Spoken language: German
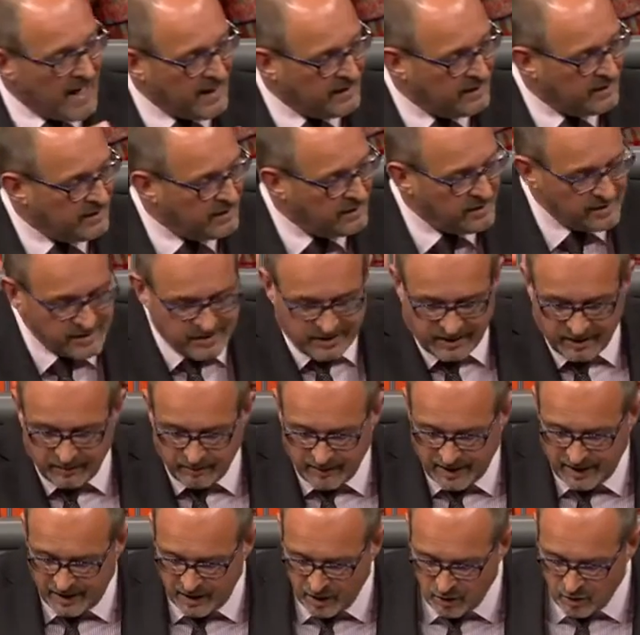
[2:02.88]

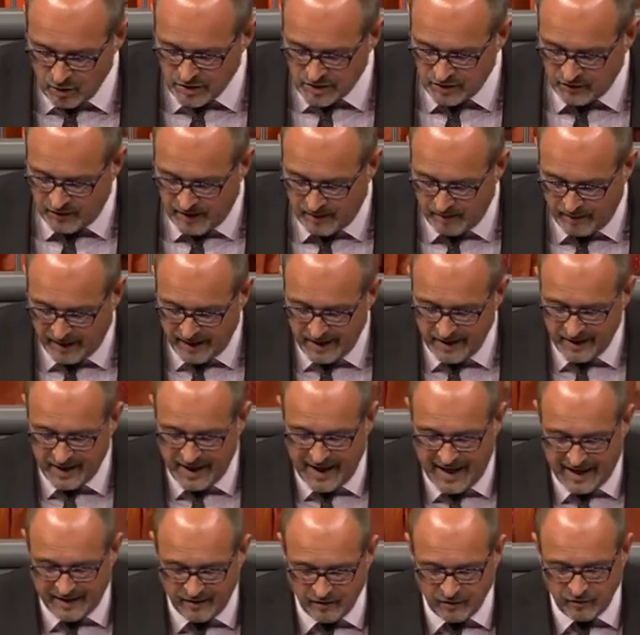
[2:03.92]

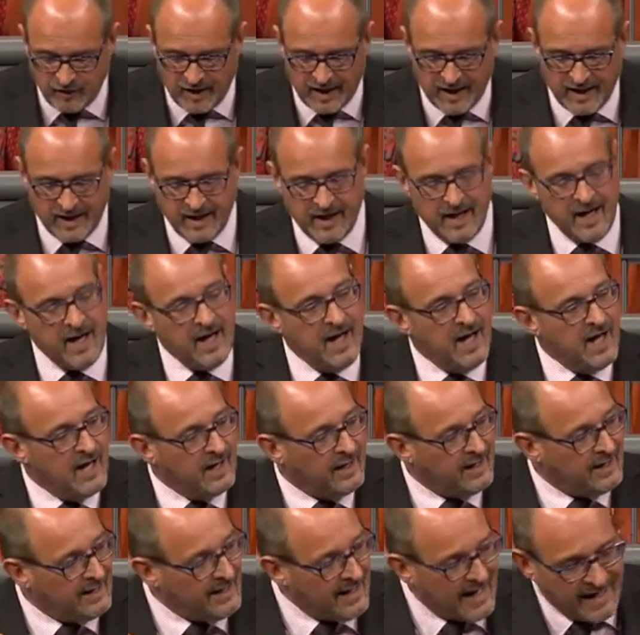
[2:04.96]
Antidiskriminierungsverbände anfangen,
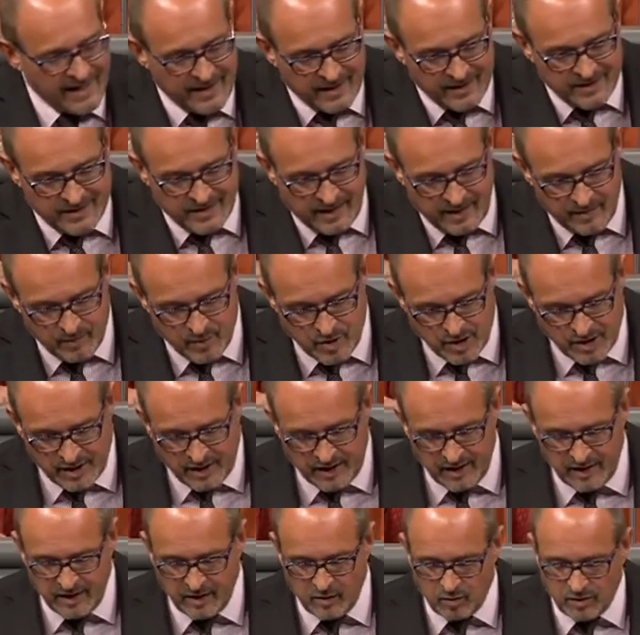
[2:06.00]
kleine
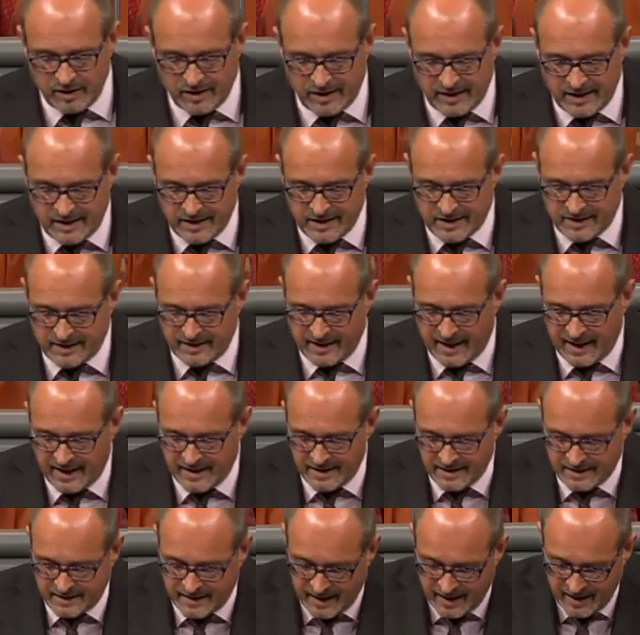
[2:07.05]
Selbstständige und
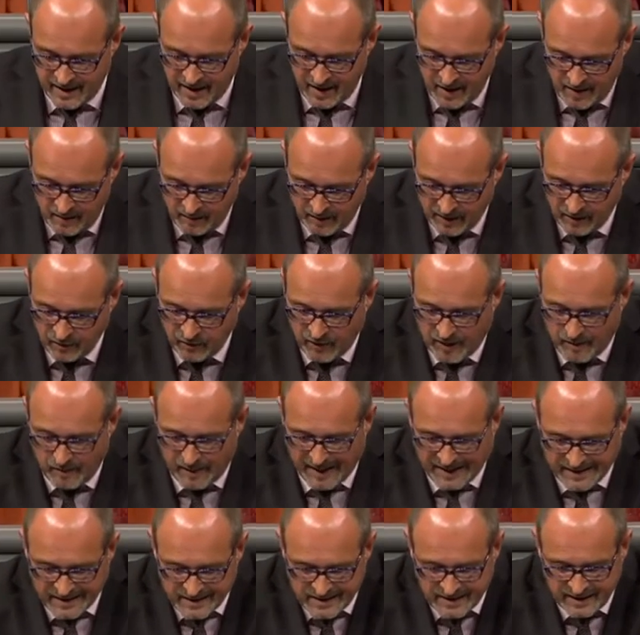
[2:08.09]
Dienstleister mit
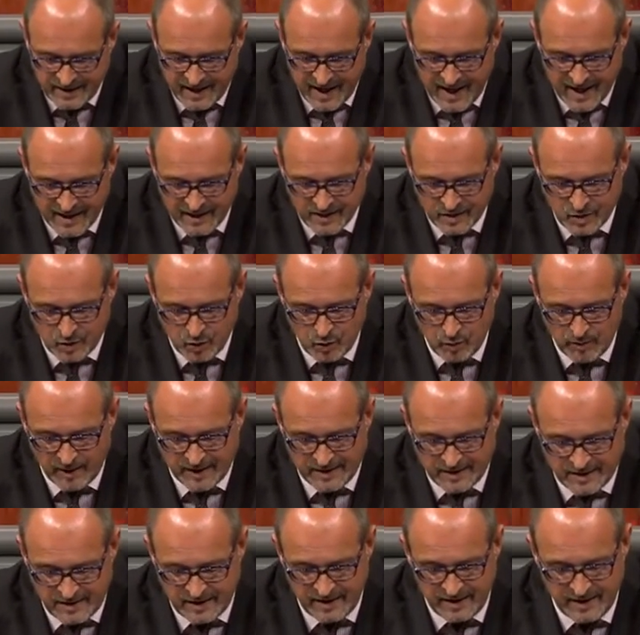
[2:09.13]
Verbandsklagen zu
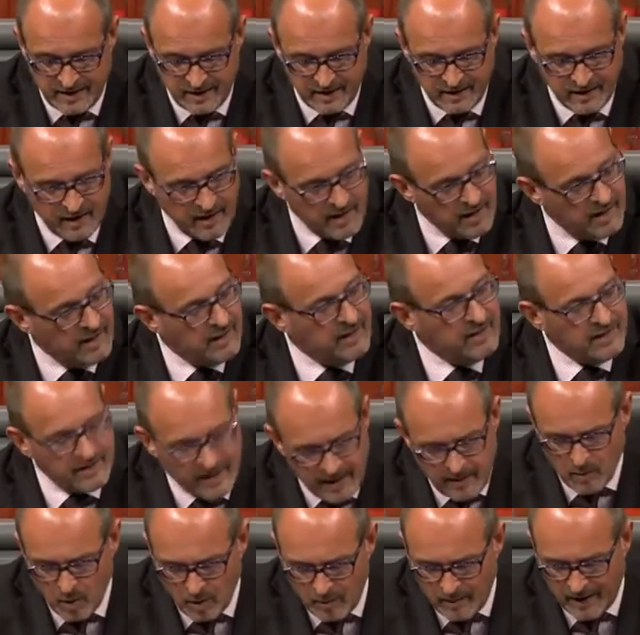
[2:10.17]
überziehen, in
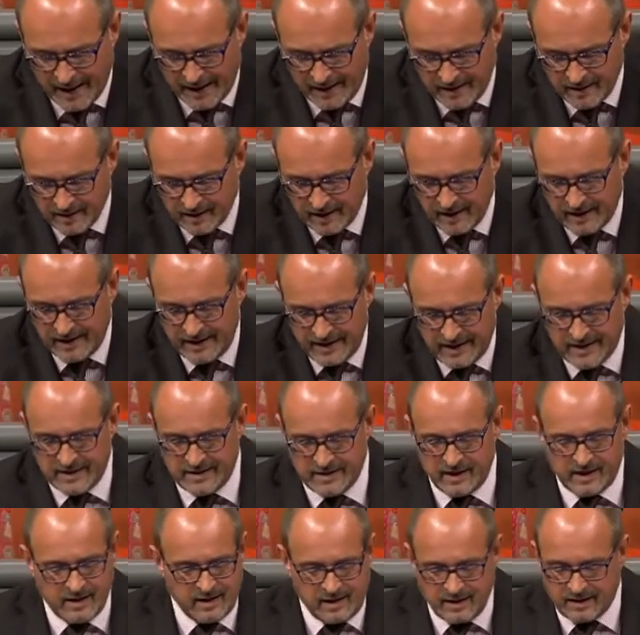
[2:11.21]
dem Moment
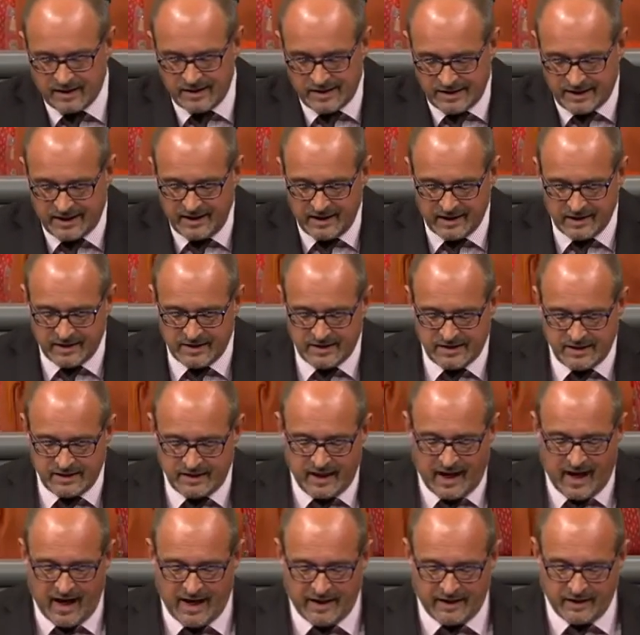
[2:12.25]
regieren, äh, riskieren
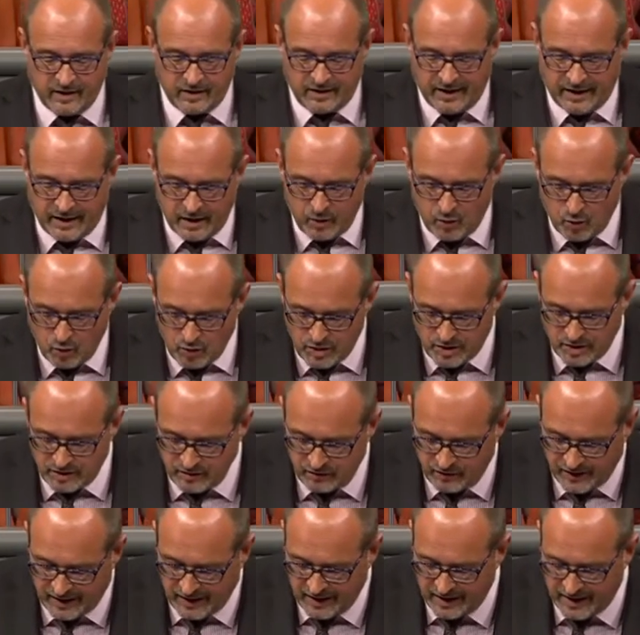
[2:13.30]
sie einen, den
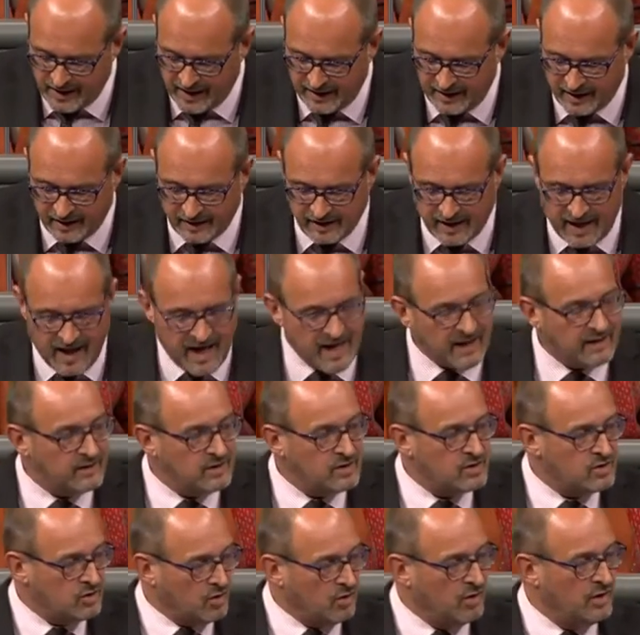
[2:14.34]
guten Willen einer
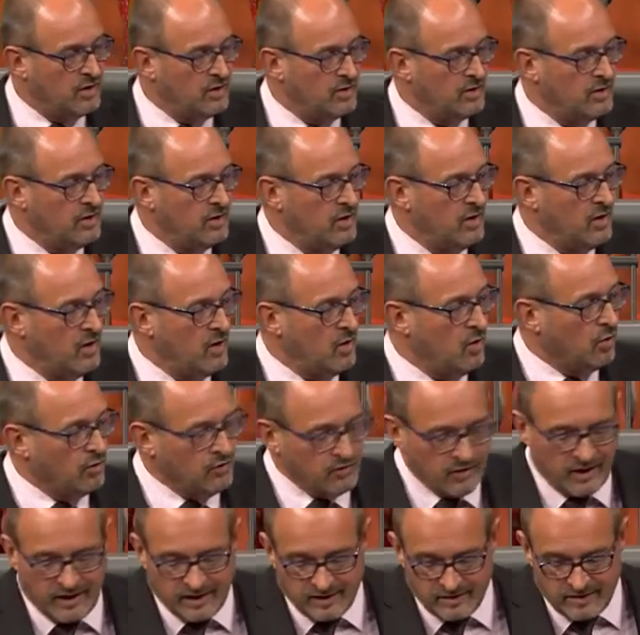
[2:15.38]
tragenden Säule
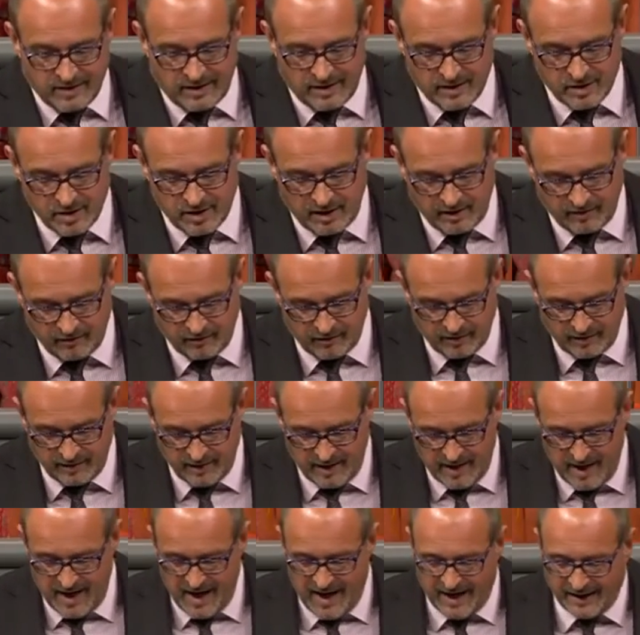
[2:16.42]
unserer Gesellschaft.
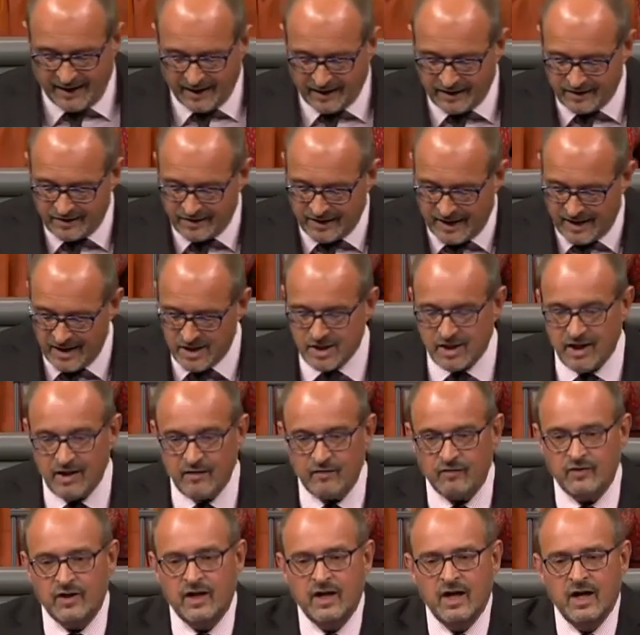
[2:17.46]
Einer
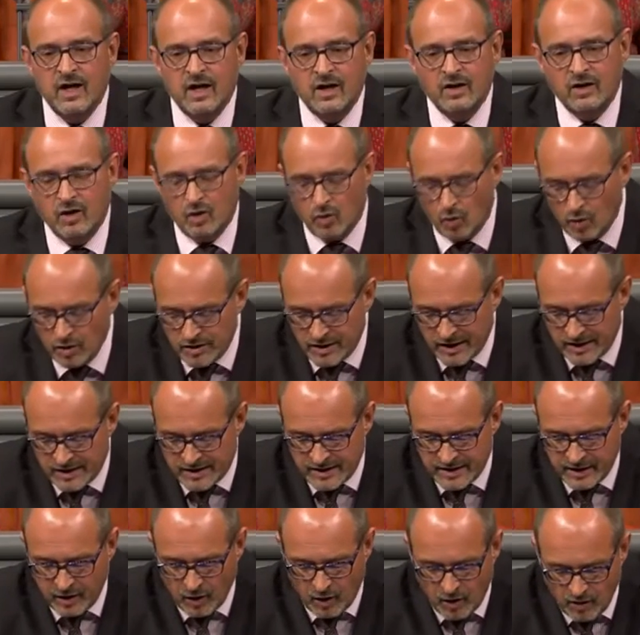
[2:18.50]
Gesellschaft, die
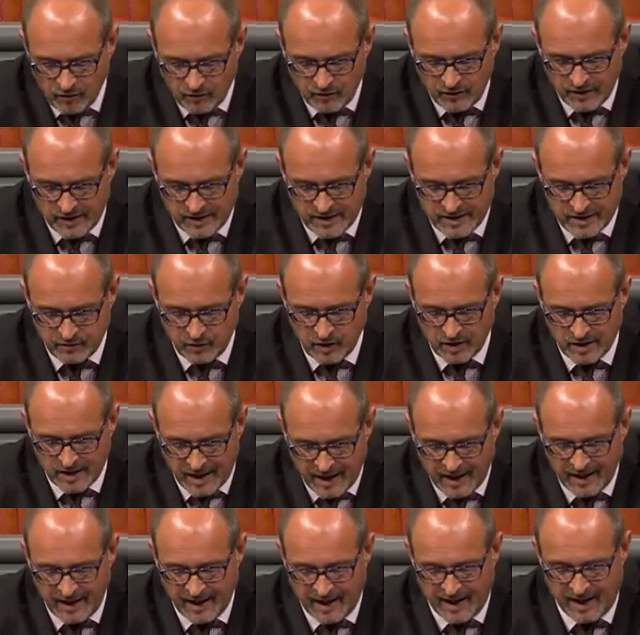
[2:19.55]
grundsätzlich offen ist für
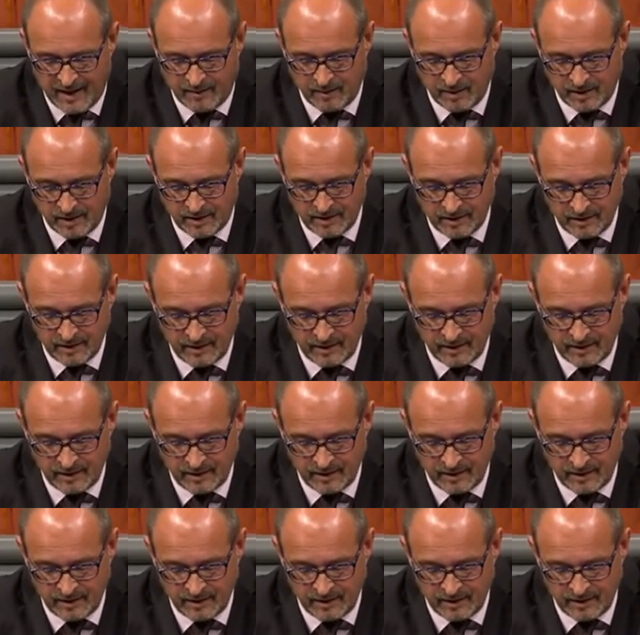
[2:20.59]
Teilhabe.